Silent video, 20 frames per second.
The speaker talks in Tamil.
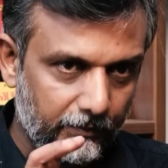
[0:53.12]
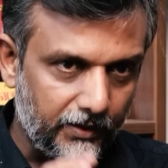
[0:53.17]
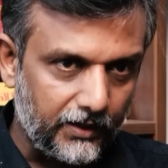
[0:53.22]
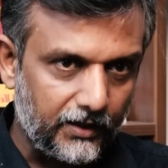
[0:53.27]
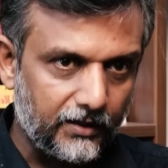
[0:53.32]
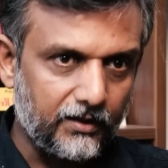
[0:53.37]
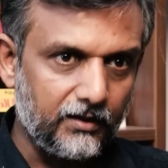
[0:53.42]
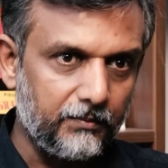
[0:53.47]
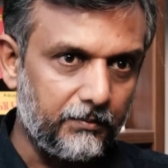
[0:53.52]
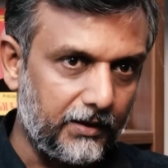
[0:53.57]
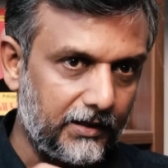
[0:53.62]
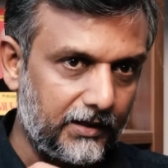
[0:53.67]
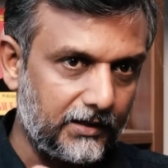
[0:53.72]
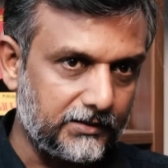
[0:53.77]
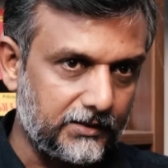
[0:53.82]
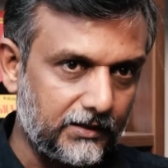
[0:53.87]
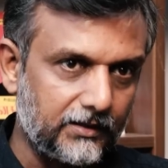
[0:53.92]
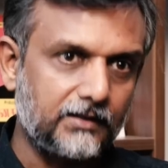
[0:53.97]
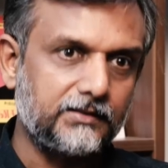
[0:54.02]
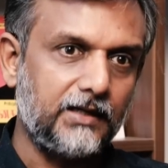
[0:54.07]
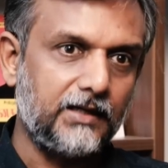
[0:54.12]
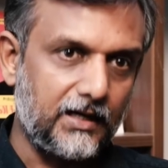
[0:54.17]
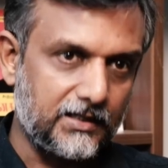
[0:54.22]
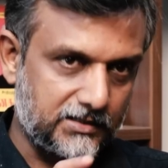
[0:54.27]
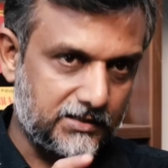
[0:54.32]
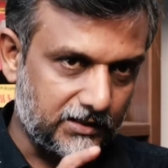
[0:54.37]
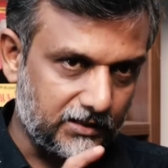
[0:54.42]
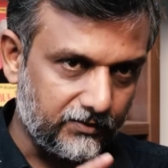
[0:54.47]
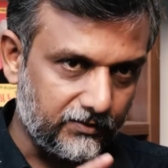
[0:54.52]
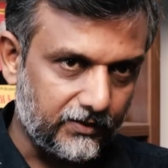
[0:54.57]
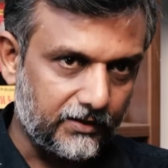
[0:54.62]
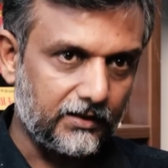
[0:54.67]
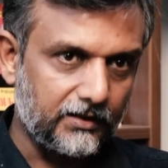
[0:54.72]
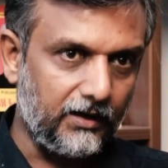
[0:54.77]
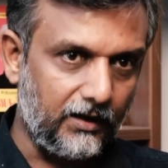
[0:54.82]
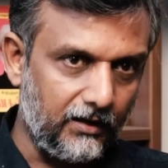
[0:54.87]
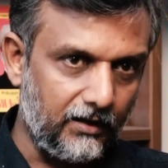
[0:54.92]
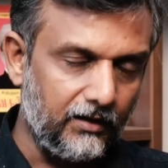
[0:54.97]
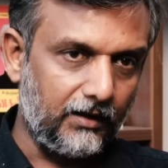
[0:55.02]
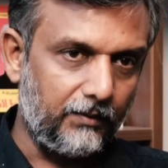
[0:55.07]
தமிழ்நாட்டில் பாரதிய ஜனதா கட்சி ஆட்சிக்கு
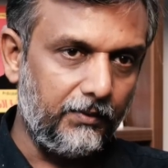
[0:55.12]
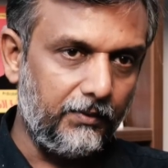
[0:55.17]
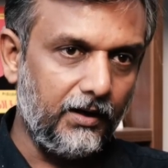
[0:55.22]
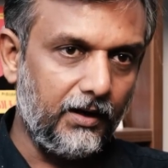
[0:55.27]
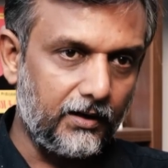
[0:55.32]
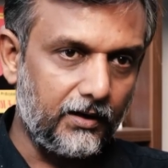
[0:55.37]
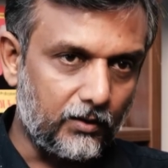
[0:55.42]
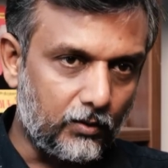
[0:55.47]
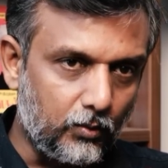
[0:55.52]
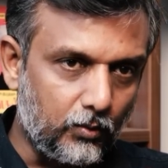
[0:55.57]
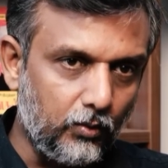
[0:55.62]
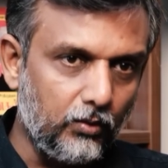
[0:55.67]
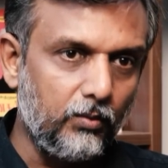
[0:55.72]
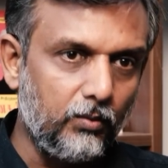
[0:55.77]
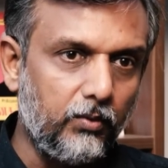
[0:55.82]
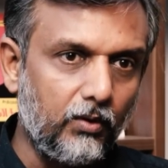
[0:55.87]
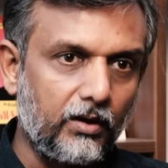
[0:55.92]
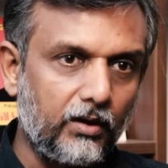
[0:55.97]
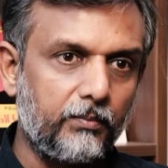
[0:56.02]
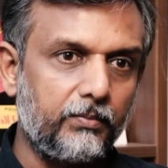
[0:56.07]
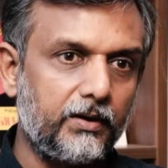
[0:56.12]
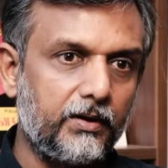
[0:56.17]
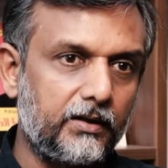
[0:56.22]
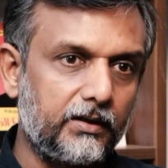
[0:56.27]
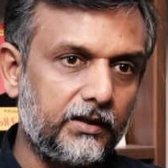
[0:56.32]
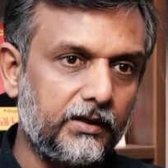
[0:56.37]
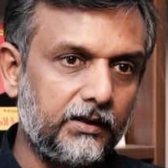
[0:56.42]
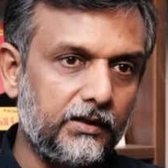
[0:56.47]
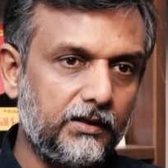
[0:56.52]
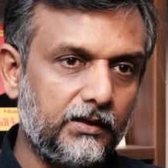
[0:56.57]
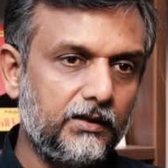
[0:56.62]
வந்தால் தமிழ்நாடு கூறு போடப்பட்டு